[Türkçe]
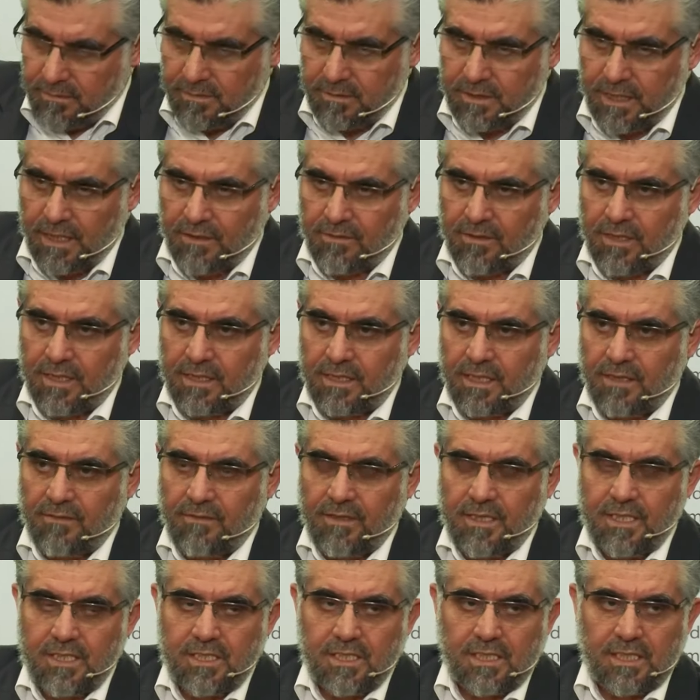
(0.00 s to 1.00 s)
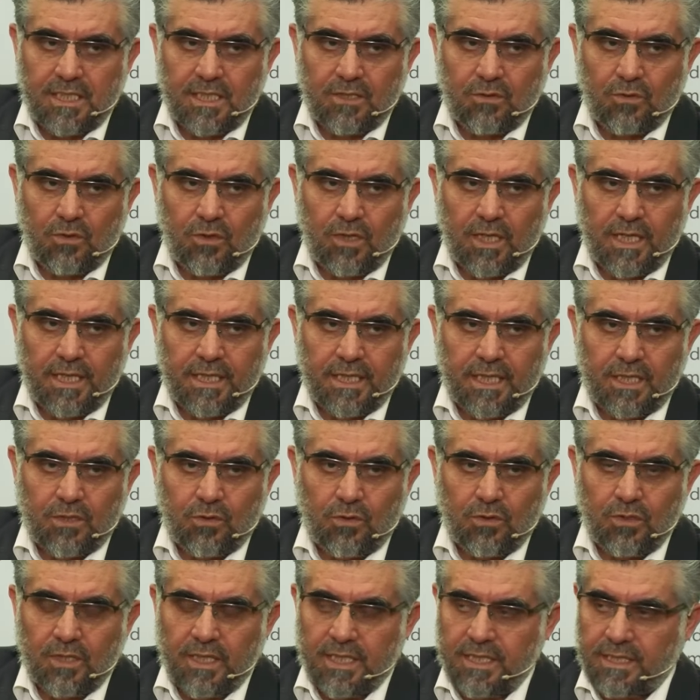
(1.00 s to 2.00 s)
Tevrat'ta ve İncil'de de olanlar
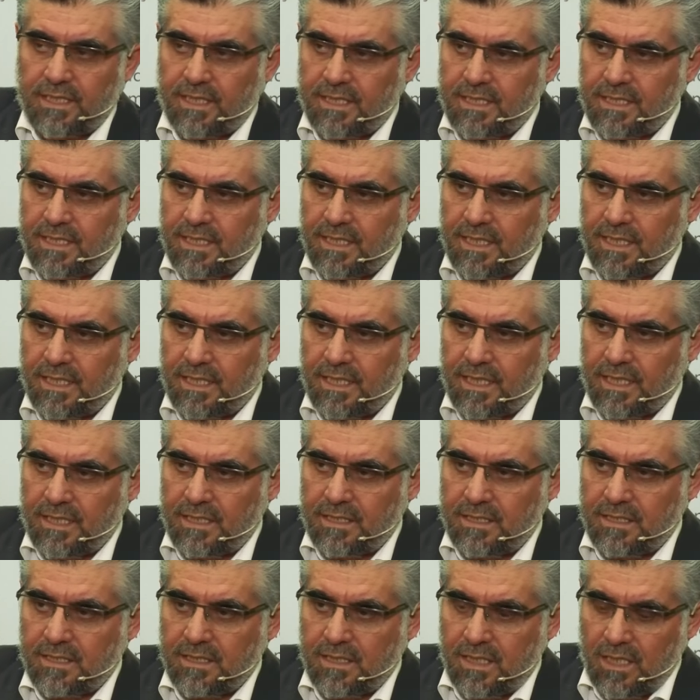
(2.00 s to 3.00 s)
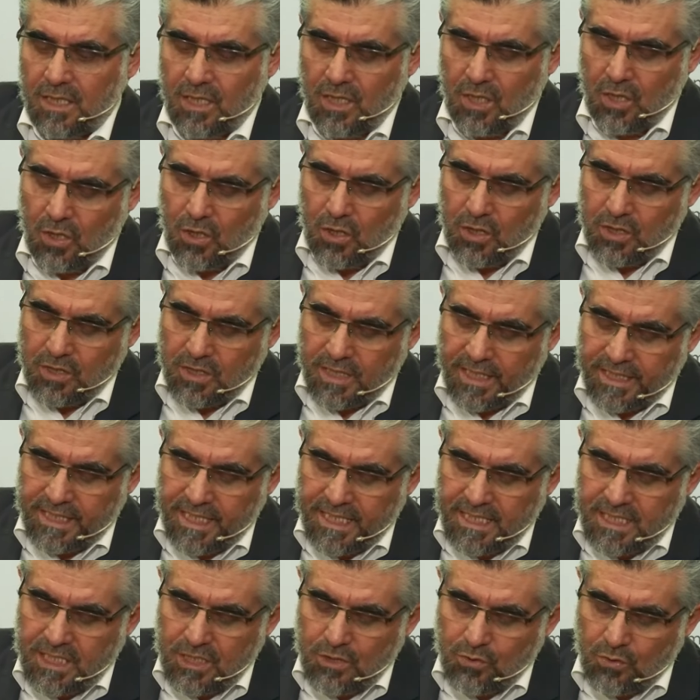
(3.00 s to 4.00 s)
onları tasdik eder.
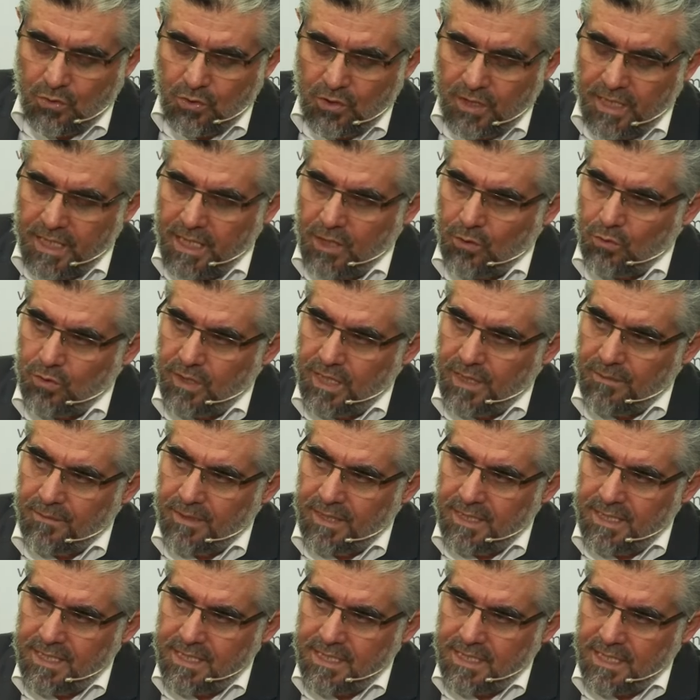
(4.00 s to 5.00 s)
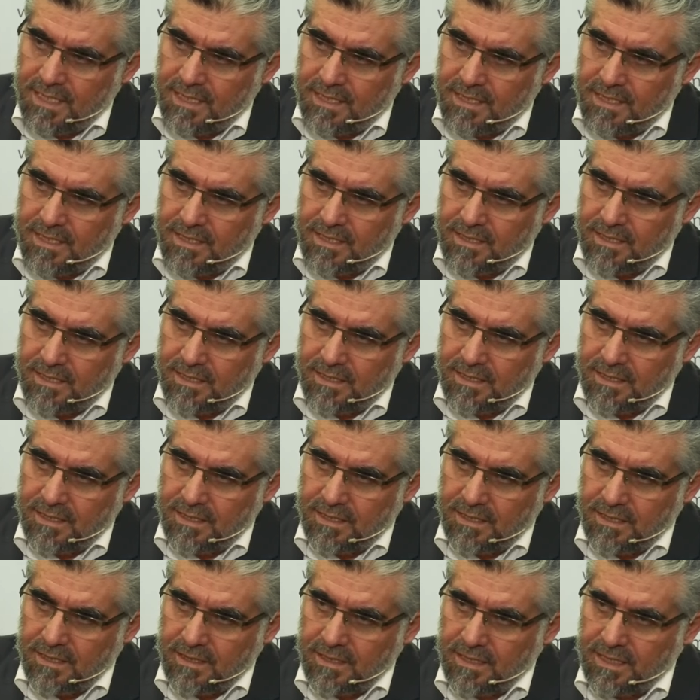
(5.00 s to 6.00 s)
Zaten siz onlara uyabilirseniz
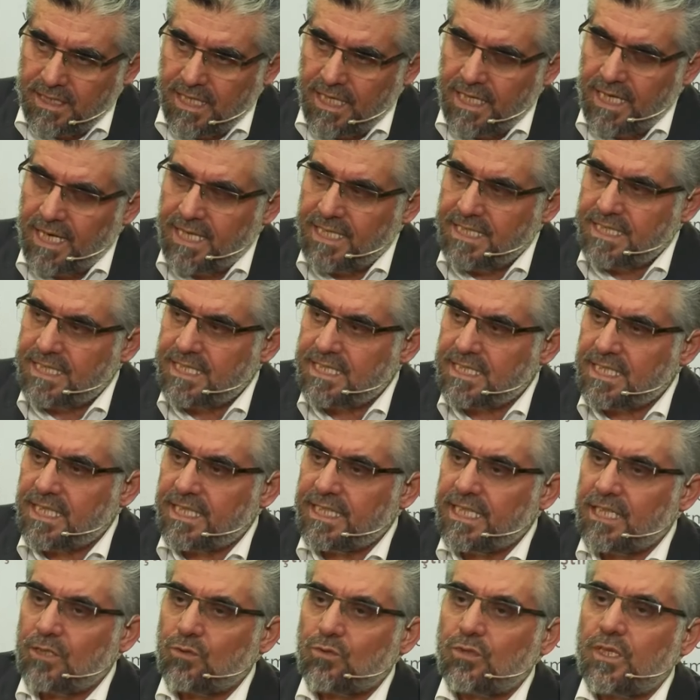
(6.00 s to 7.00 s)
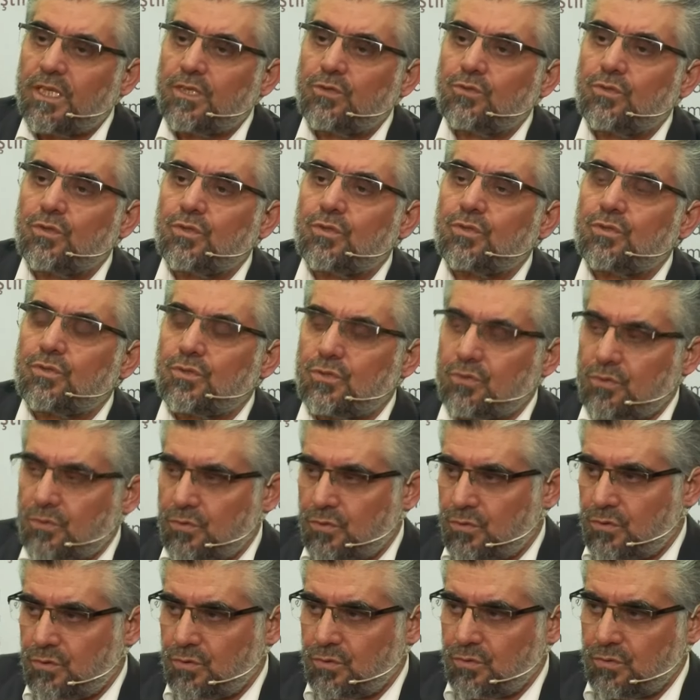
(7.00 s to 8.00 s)
diğerlerini siz zaten oradan
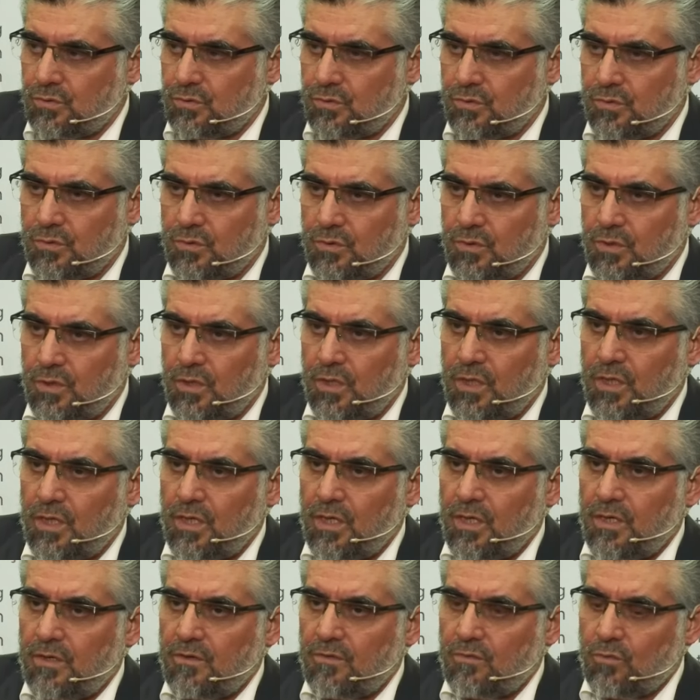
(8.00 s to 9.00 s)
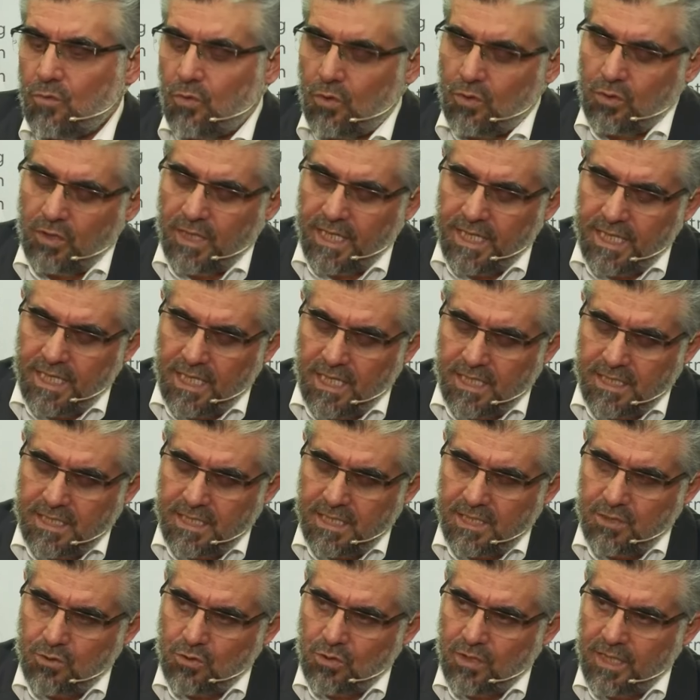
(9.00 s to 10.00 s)
görürsünüz. Onların
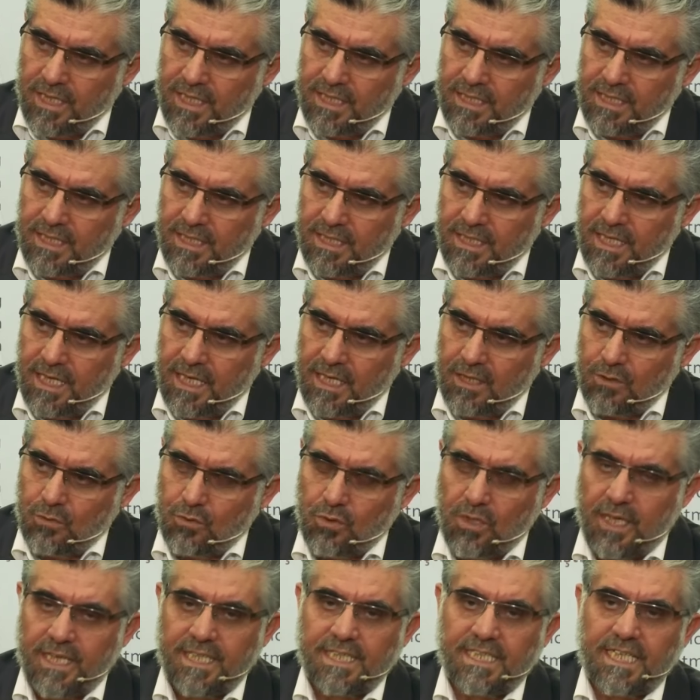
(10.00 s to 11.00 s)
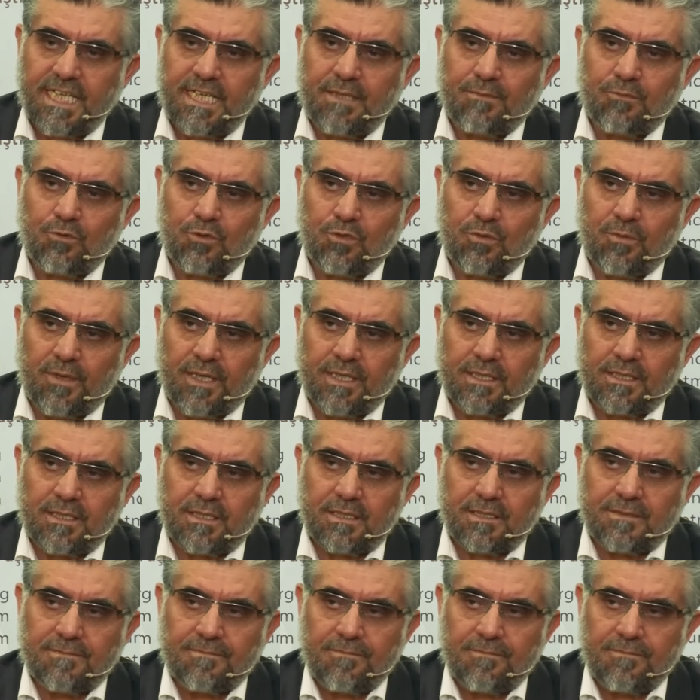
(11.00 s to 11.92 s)
asıl söylediği de Kur'an-ı Kerim'e uymaktır.